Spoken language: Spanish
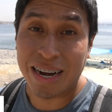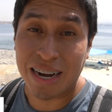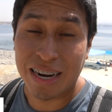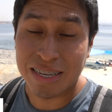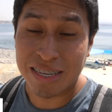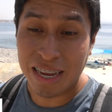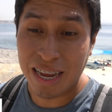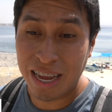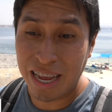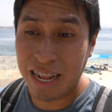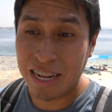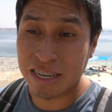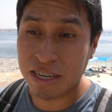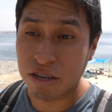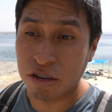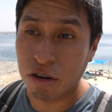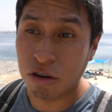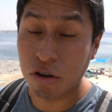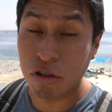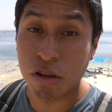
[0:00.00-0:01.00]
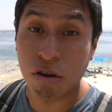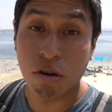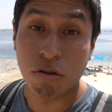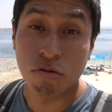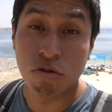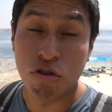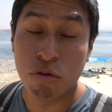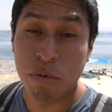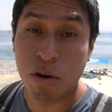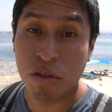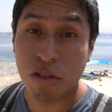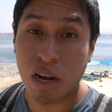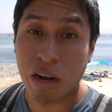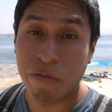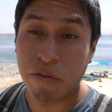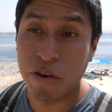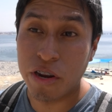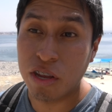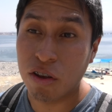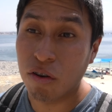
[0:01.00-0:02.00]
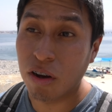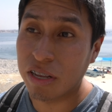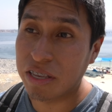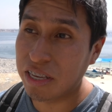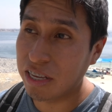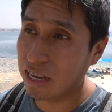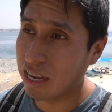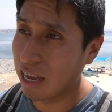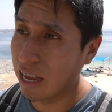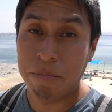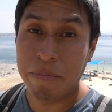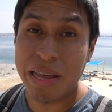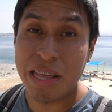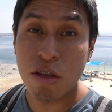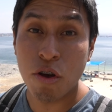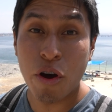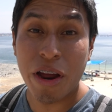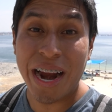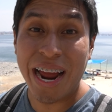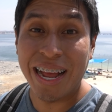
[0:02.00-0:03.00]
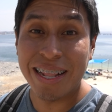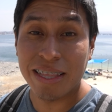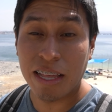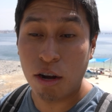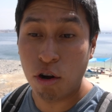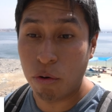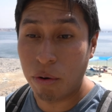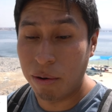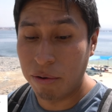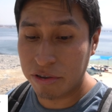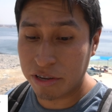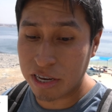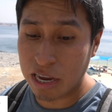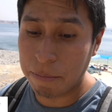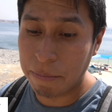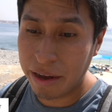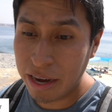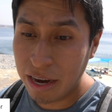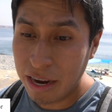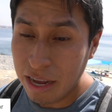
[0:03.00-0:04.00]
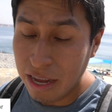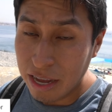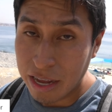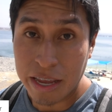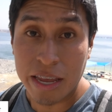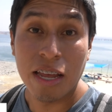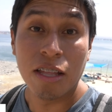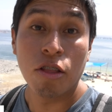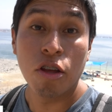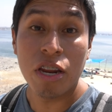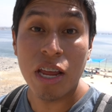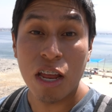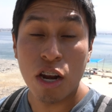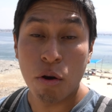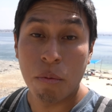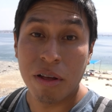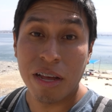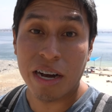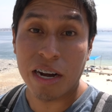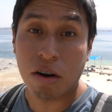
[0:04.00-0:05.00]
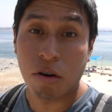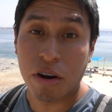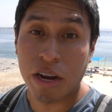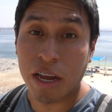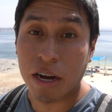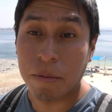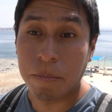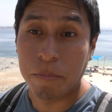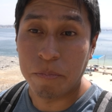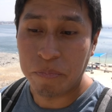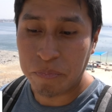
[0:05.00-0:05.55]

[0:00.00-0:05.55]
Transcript: regresar el señor nos dejó su número telefónico, así que media hora antes lo vamos a llamar y en teoría nos van a recoger.